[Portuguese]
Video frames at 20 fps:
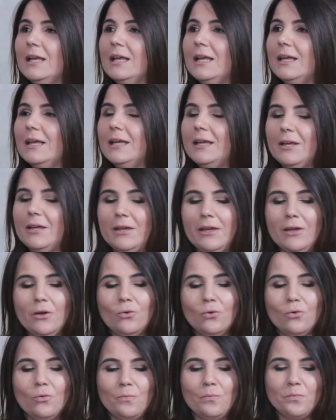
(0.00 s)
é,
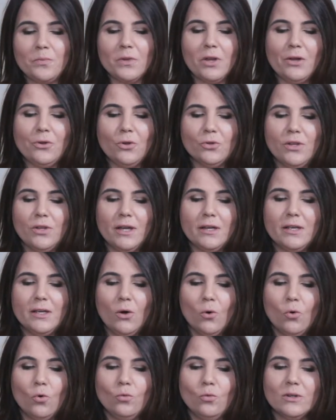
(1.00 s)
eu anotei aqui
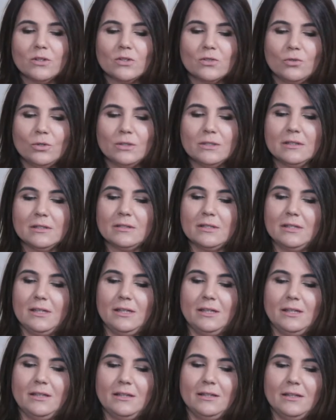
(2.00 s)
algumas coisas
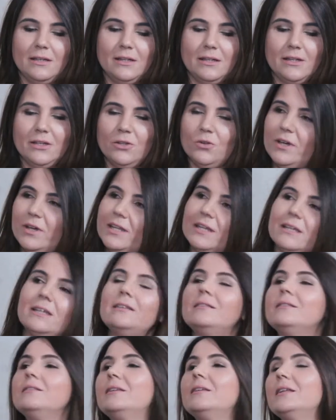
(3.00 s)
que, que eu queria
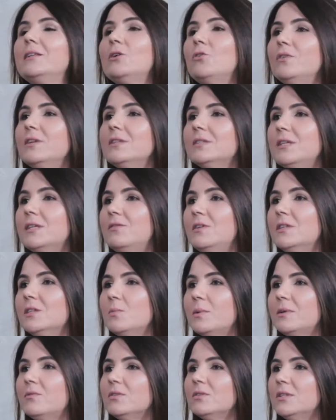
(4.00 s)
que, que talvez
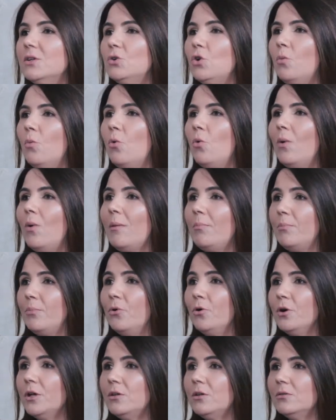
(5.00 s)
servisse para você como um
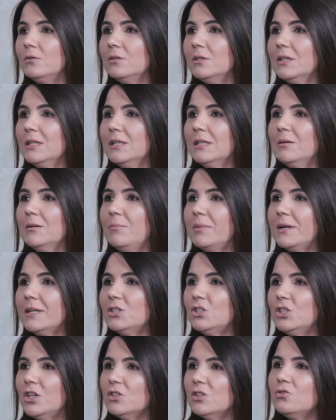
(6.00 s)
apoio para
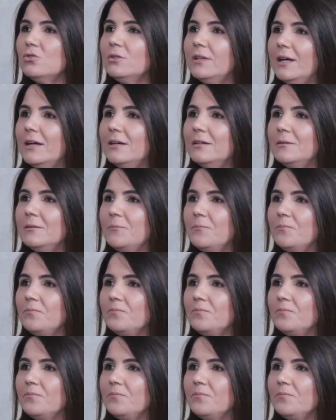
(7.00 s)
te ajudar